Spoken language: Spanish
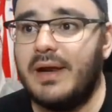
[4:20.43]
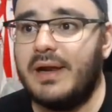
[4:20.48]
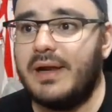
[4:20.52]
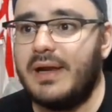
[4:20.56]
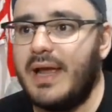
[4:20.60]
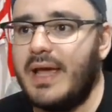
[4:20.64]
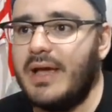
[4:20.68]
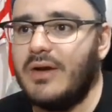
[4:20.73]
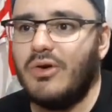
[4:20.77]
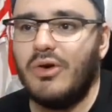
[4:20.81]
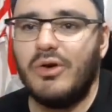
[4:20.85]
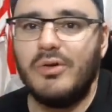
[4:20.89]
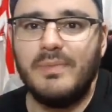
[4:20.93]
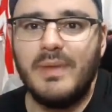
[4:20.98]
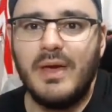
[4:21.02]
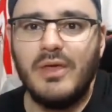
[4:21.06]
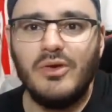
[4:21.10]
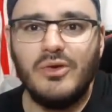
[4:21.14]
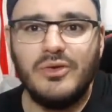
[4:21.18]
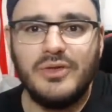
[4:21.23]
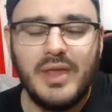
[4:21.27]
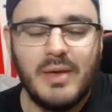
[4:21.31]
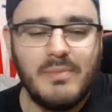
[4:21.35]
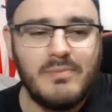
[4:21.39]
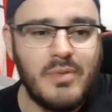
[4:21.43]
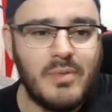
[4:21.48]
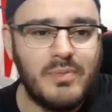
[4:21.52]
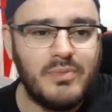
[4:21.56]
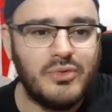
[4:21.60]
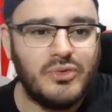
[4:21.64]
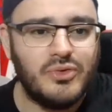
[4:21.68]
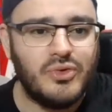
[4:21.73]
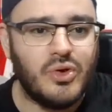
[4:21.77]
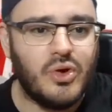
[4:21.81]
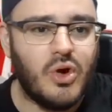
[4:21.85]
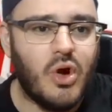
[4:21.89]
récord,
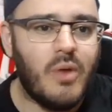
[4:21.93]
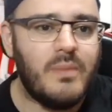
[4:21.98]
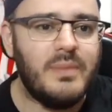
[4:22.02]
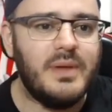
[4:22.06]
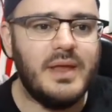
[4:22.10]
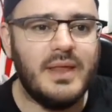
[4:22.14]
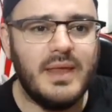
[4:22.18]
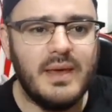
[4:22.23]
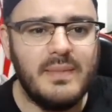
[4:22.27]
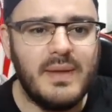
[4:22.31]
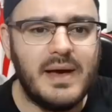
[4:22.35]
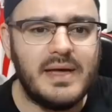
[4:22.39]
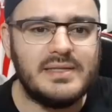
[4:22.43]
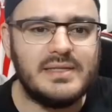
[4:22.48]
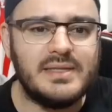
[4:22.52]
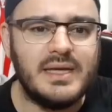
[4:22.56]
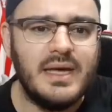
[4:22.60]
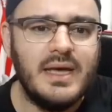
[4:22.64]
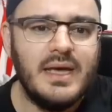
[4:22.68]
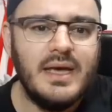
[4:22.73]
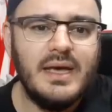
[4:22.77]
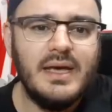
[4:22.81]
y demás.